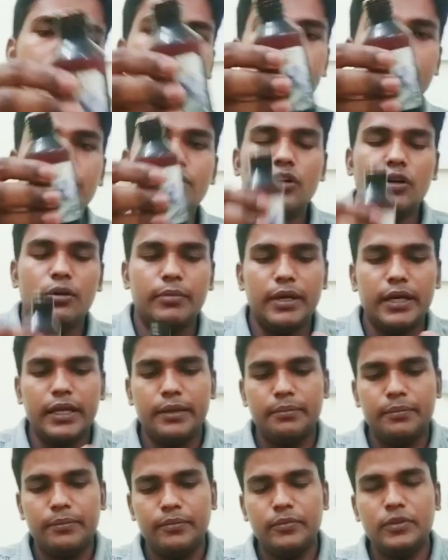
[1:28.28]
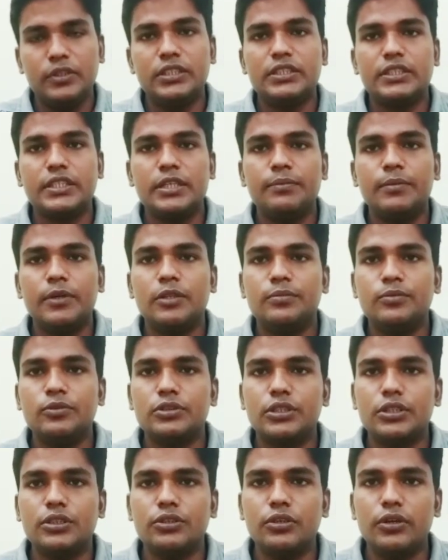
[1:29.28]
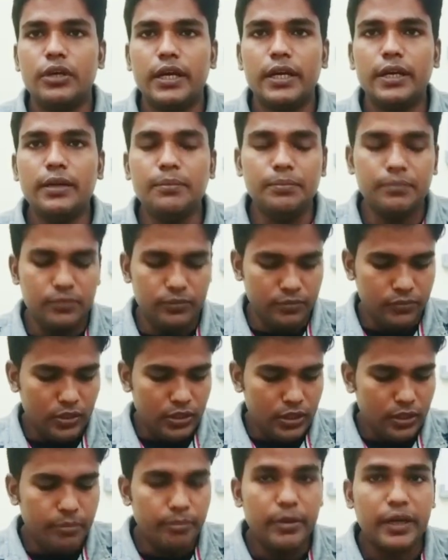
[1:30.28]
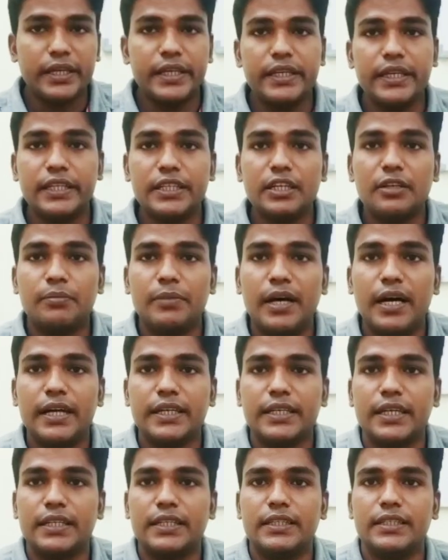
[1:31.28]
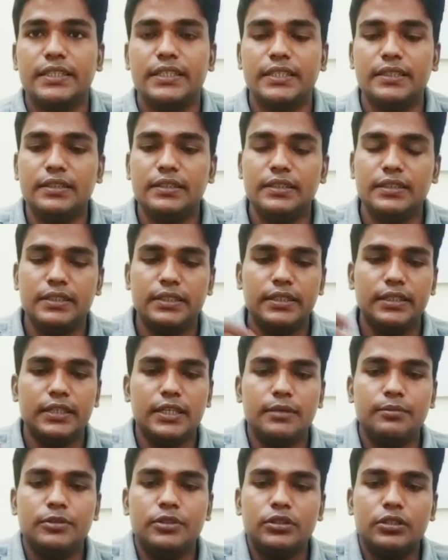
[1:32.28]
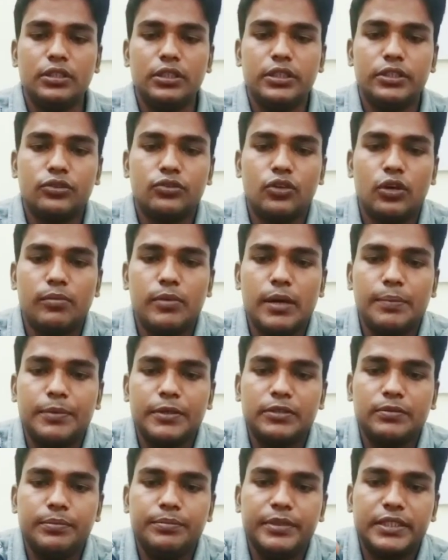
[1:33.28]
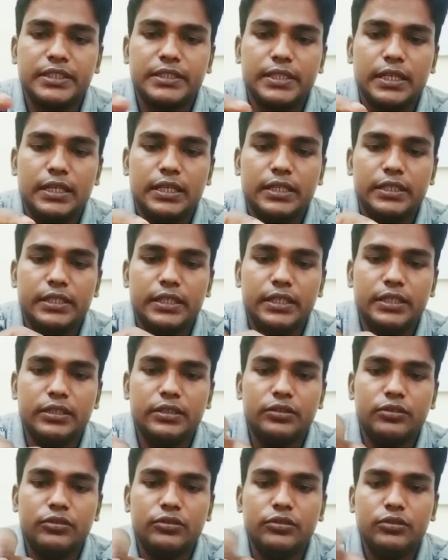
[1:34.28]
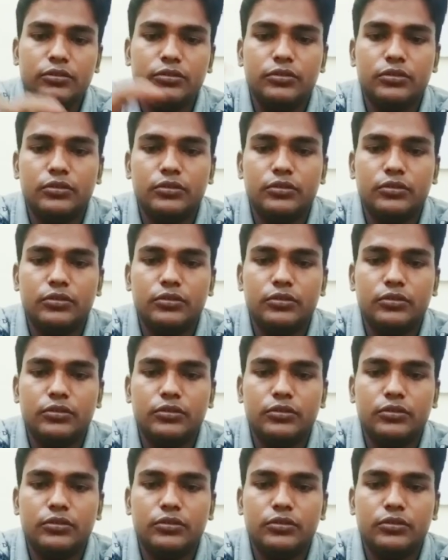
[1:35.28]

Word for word: कि जो हमारे इसकी बदबू से जो है मक्खियाँ तक भाग जाती हैं ठीक है अब इन इसको हम आपस में मिक्स कर लेते हैं तीनों को